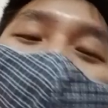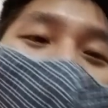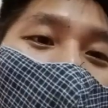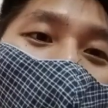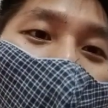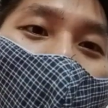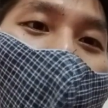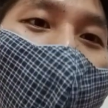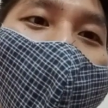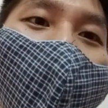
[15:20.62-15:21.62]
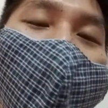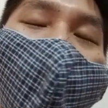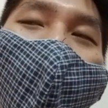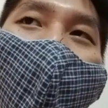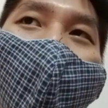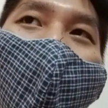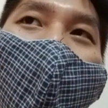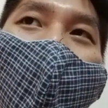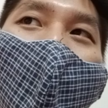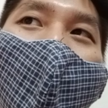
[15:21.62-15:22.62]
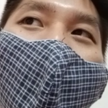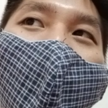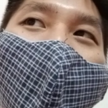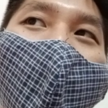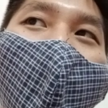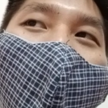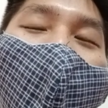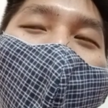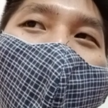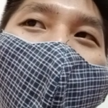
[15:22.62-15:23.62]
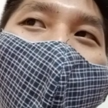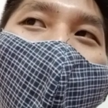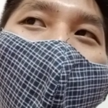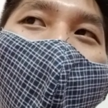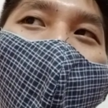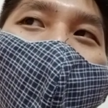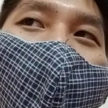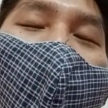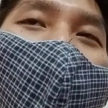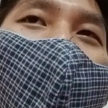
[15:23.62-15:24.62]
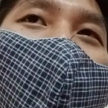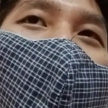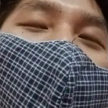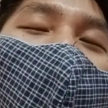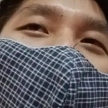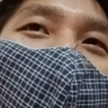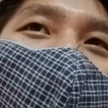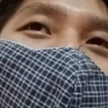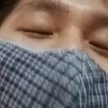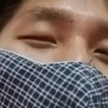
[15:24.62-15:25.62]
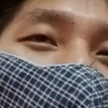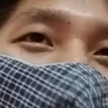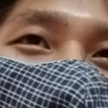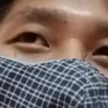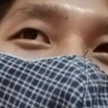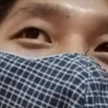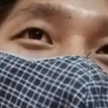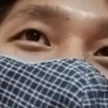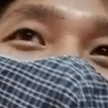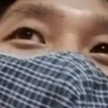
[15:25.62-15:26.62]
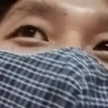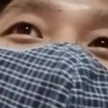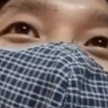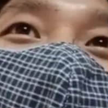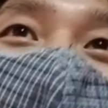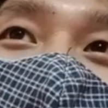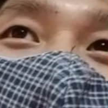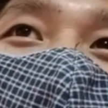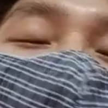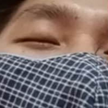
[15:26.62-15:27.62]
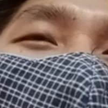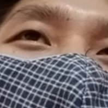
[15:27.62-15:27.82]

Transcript: 这样想啊，因为为什么呢？因为，呃。因为你吃榴莲就是喜欢它的榴莲的，就是